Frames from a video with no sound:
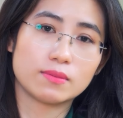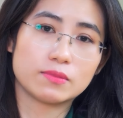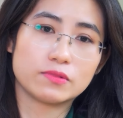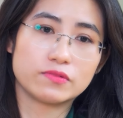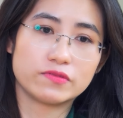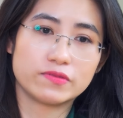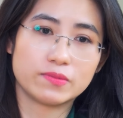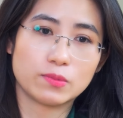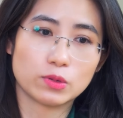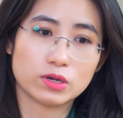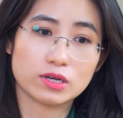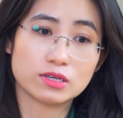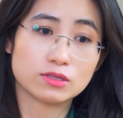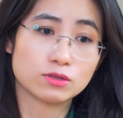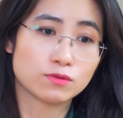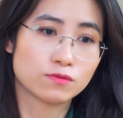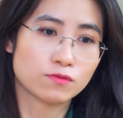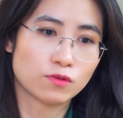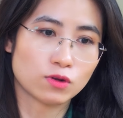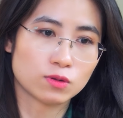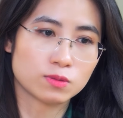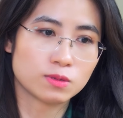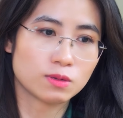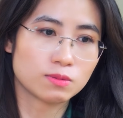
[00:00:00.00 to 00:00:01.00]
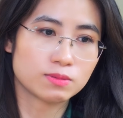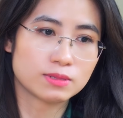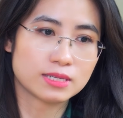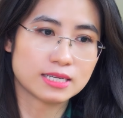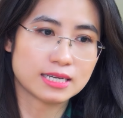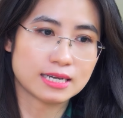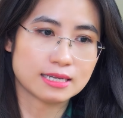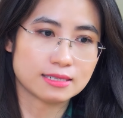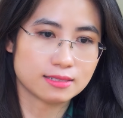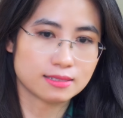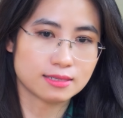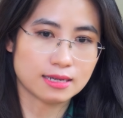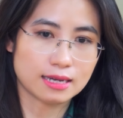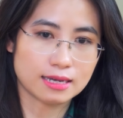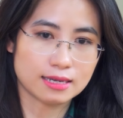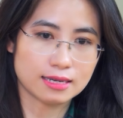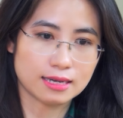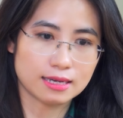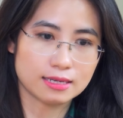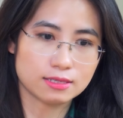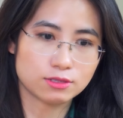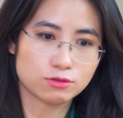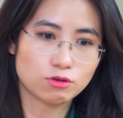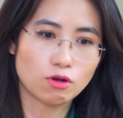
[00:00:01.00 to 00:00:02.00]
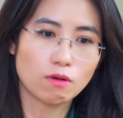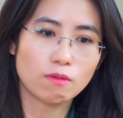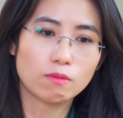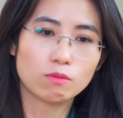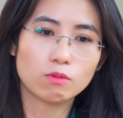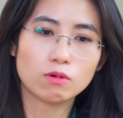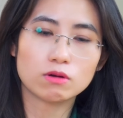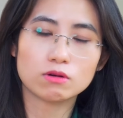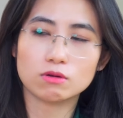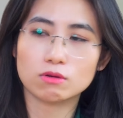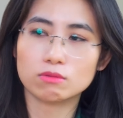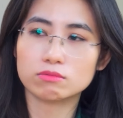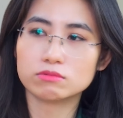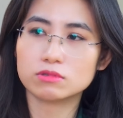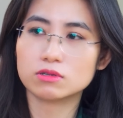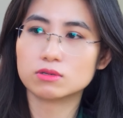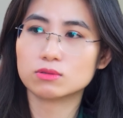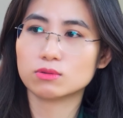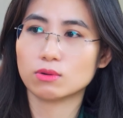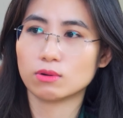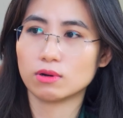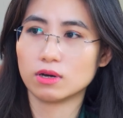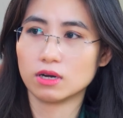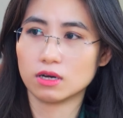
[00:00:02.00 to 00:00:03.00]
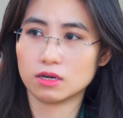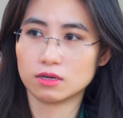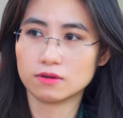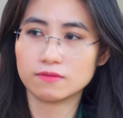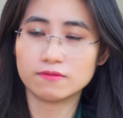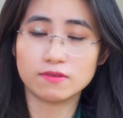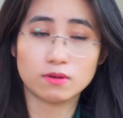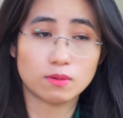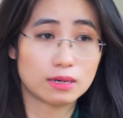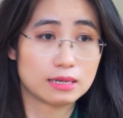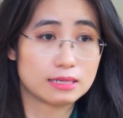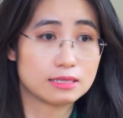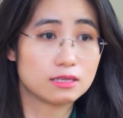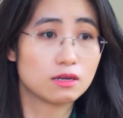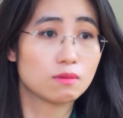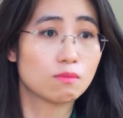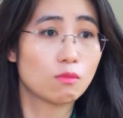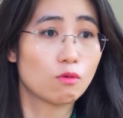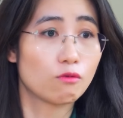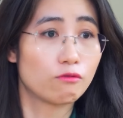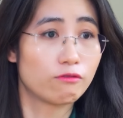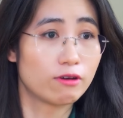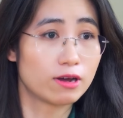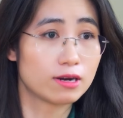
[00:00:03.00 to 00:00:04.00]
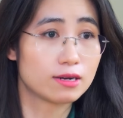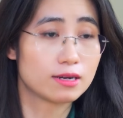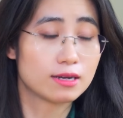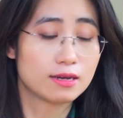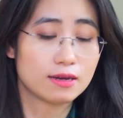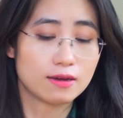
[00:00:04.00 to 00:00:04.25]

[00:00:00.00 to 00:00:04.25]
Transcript: vì mọi người dùng Photoshop thì cái cái cái scope của work nó cũng tương đối lớn và quản lý nhiều bộ phận